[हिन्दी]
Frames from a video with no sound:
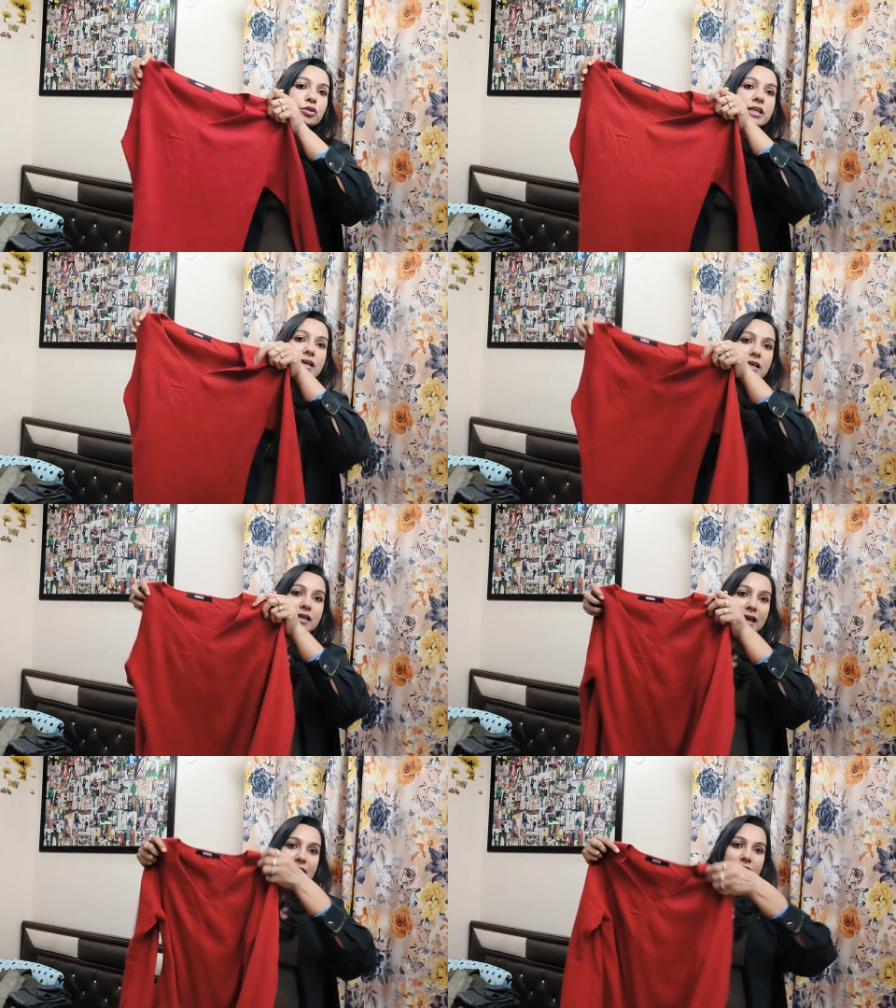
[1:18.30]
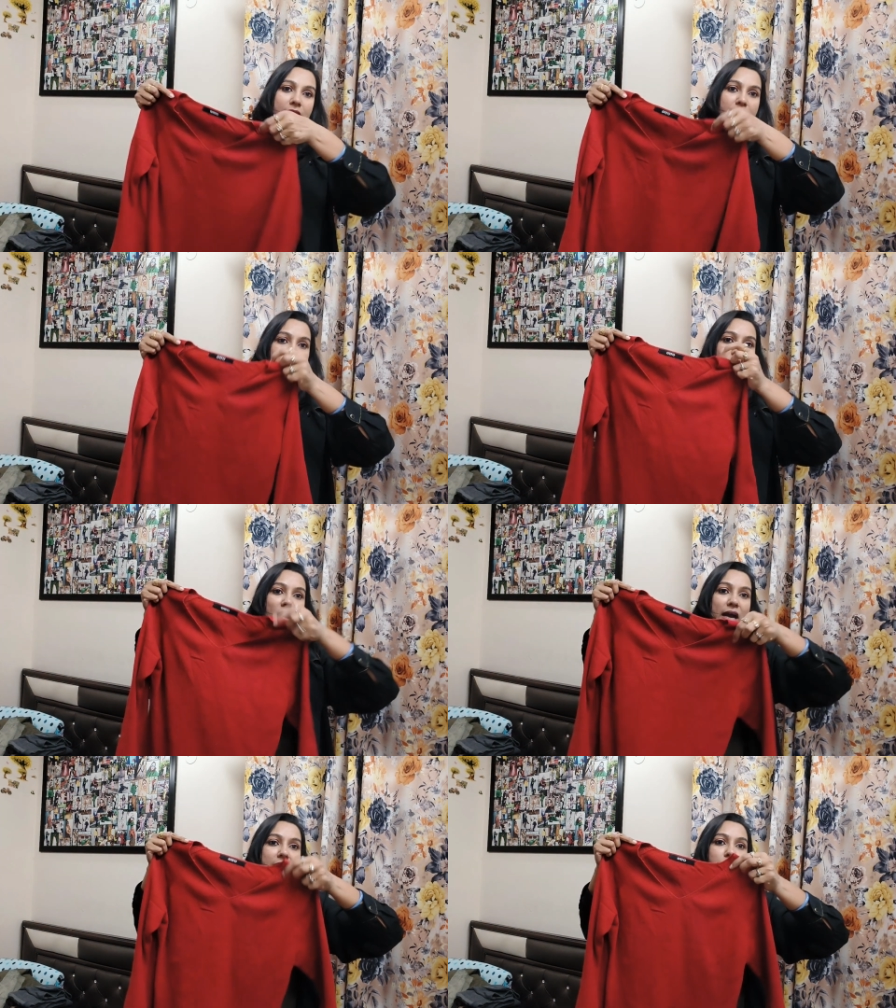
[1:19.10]
ये नेक है ये
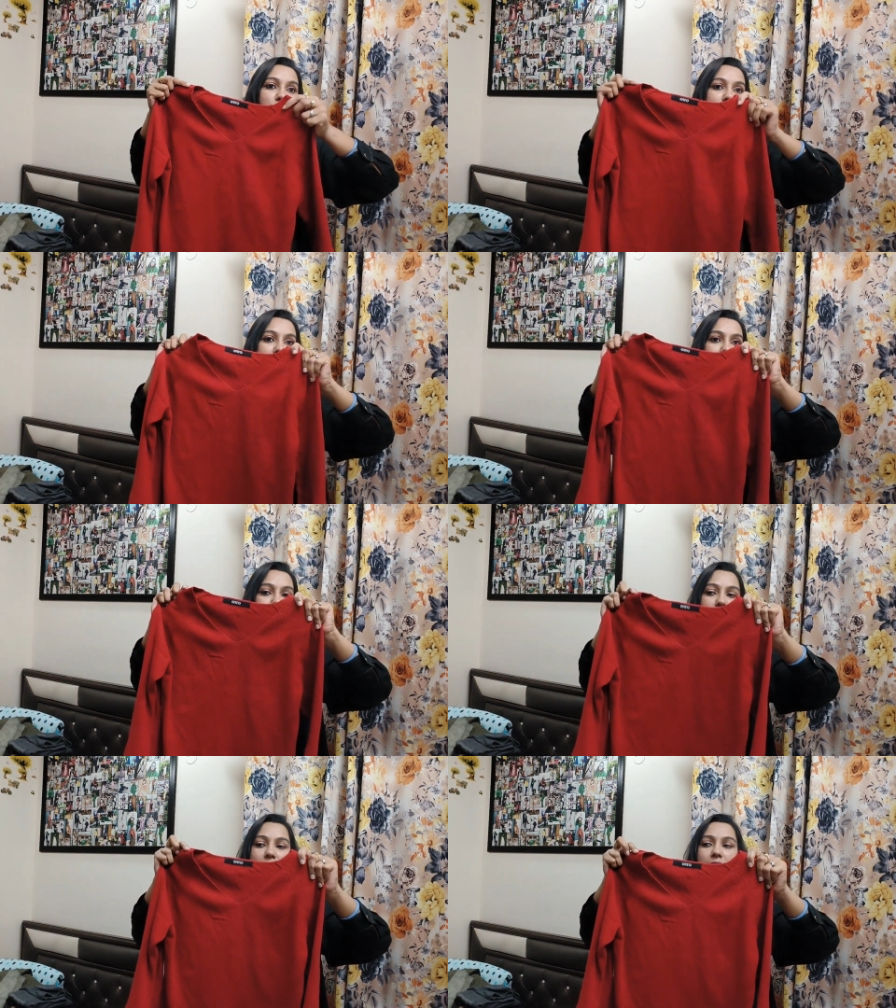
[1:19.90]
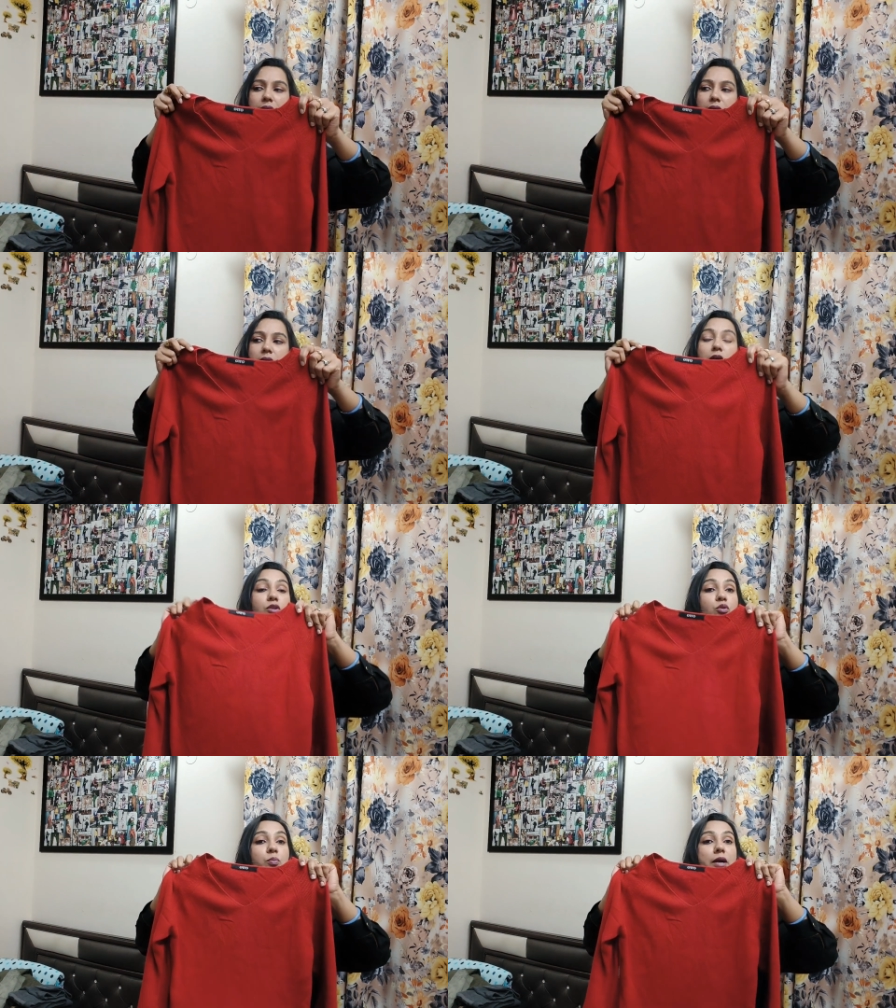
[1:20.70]
वाइड वी नेक है
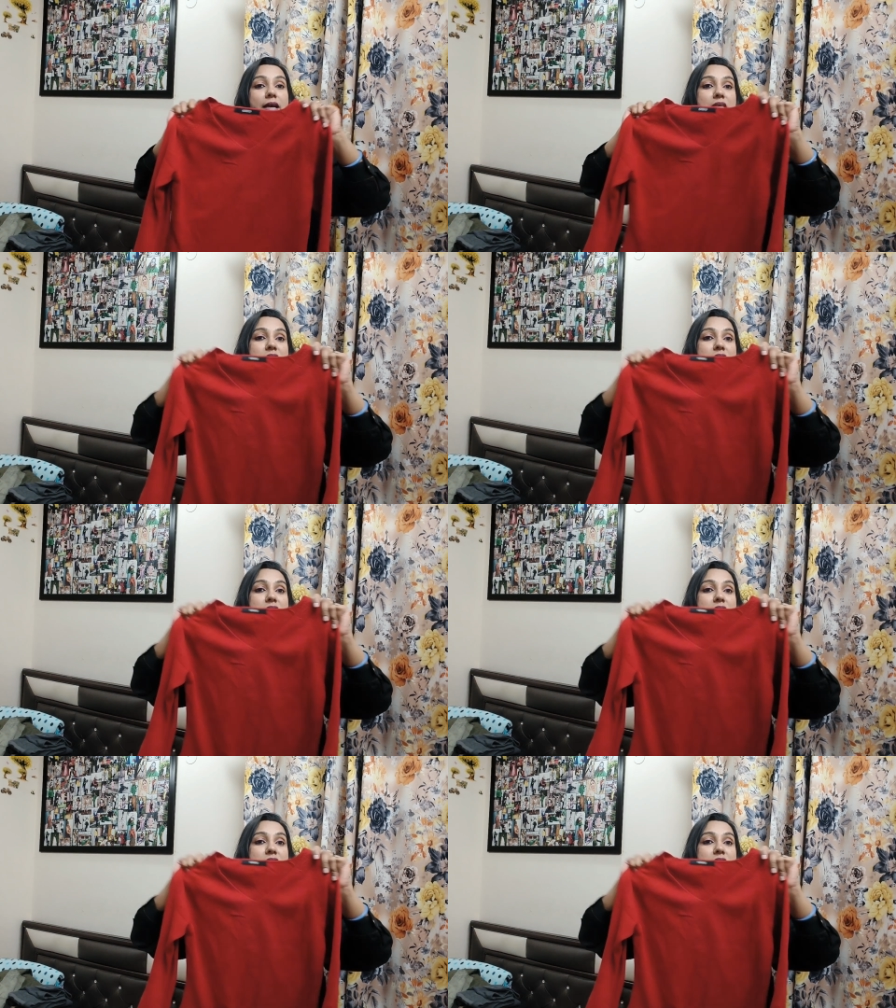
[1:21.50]
तो बड़ा ही